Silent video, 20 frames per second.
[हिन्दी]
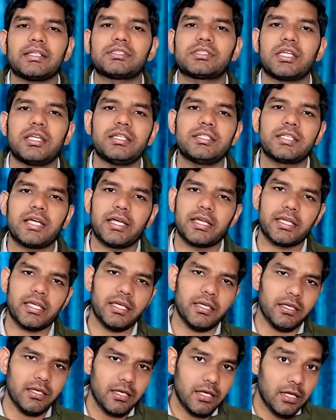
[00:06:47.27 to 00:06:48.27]
चली
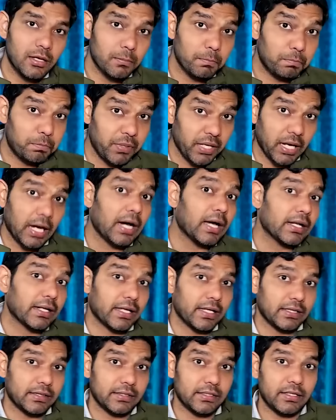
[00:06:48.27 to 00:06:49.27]
जाएगी बिहार के
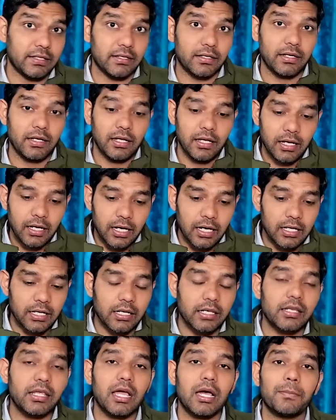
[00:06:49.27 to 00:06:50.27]
अंदर
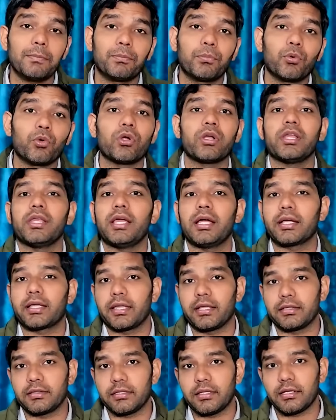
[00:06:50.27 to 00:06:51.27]
अररिया पूर्णिया के
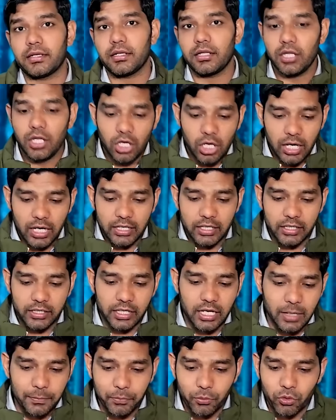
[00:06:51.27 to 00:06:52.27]
अंदर
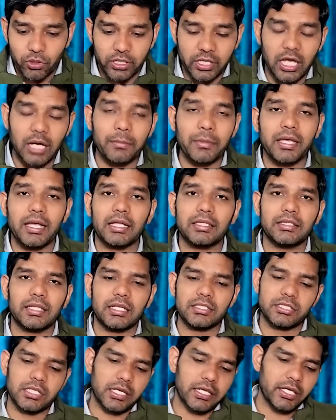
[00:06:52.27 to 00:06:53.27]
अररिया पूर्णिया में यात्रा
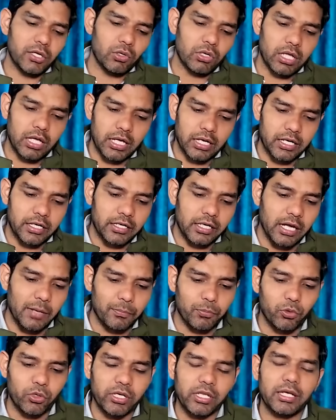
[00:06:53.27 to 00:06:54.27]
चलेगी और अररिया
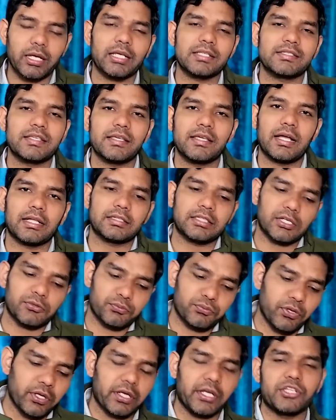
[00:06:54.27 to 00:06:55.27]
पूर्णिया से यात्रा
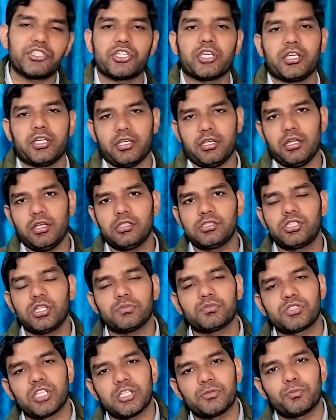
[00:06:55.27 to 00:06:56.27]
फिर नीचे
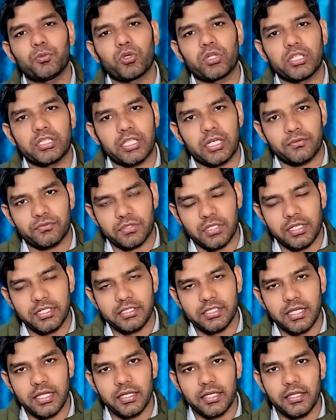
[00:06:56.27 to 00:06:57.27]
जमशेदपुर की तरफ चली
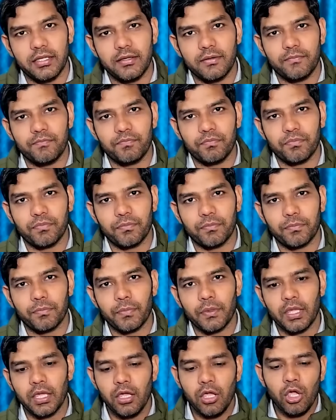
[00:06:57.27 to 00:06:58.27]
जाएगी
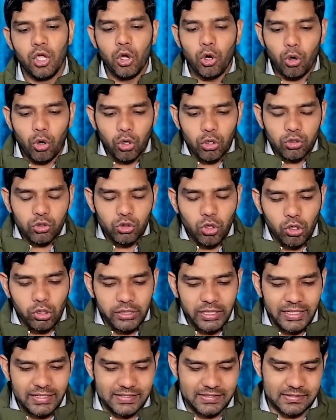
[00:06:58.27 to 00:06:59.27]
और
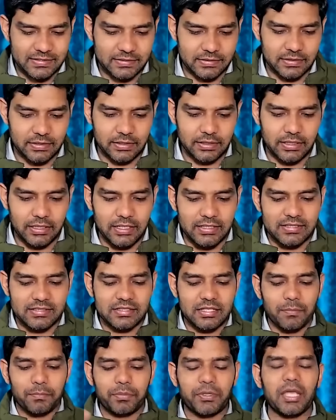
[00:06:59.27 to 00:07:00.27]
कांग्रेस इस
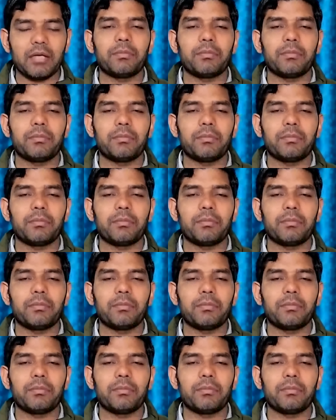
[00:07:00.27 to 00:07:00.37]
सब के